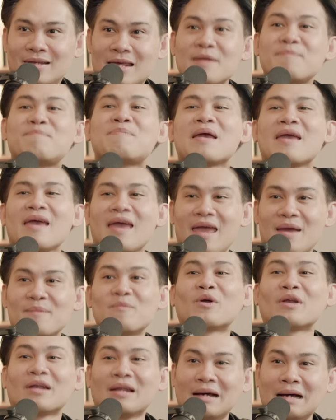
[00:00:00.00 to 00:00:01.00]
คิดไปเอง
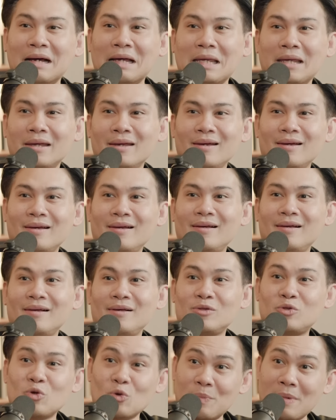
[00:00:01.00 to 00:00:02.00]
หมดเลย
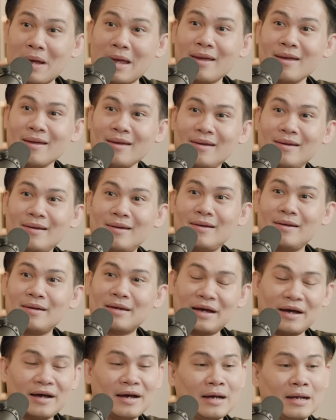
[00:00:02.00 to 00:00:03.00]
ถูกไหม
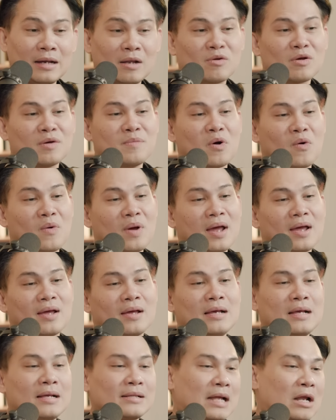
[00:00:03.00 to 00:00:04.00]
เออแล้วก็บอกว่า
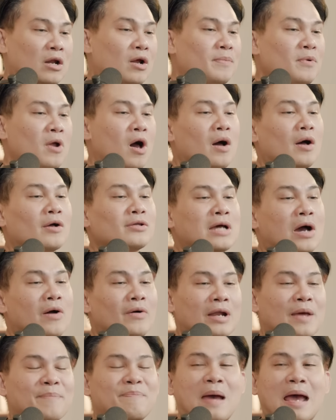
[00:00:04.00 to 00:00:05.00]
ถ้ารอบๆเขาเช่า
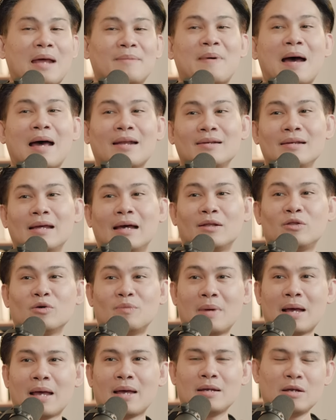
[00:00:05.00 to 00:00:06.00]
กันได้ แปดพัน เนี่ยถูก
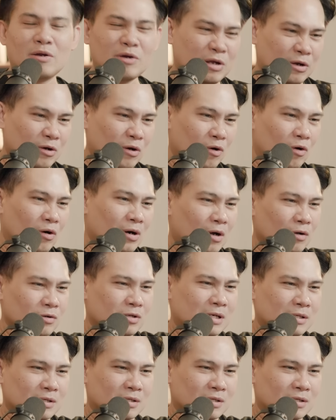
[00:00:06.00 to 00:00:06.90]
ไหมเดี๋ยวเดี๋ยวเราของเรา